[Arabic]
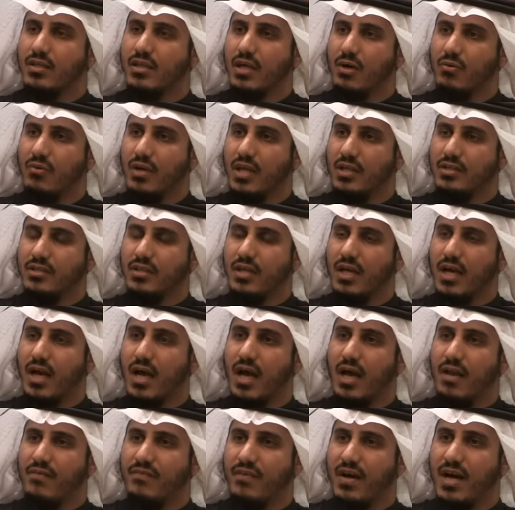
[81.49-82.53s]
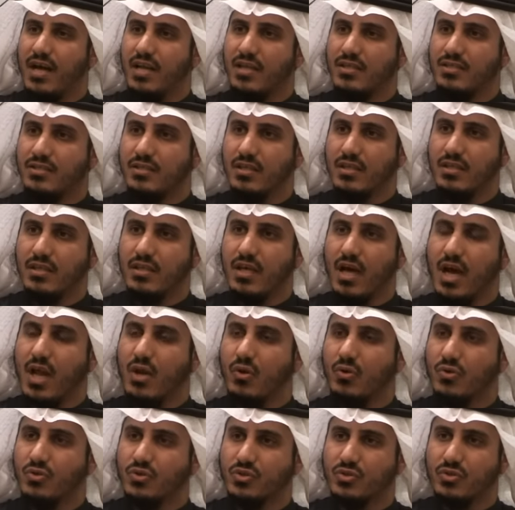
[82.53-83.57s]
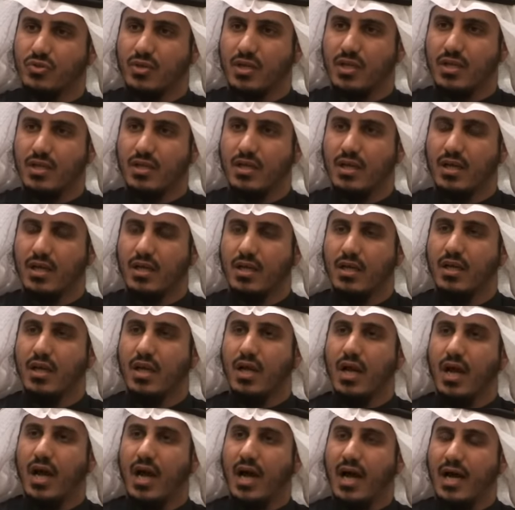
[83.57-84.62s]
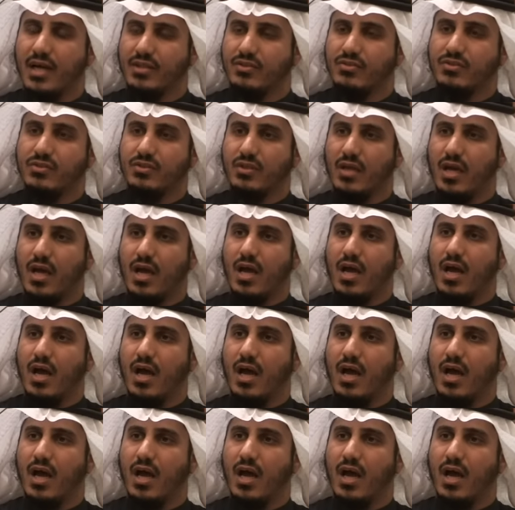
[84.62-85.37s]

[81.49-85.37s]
دولتها الفارسية العنصرية حتى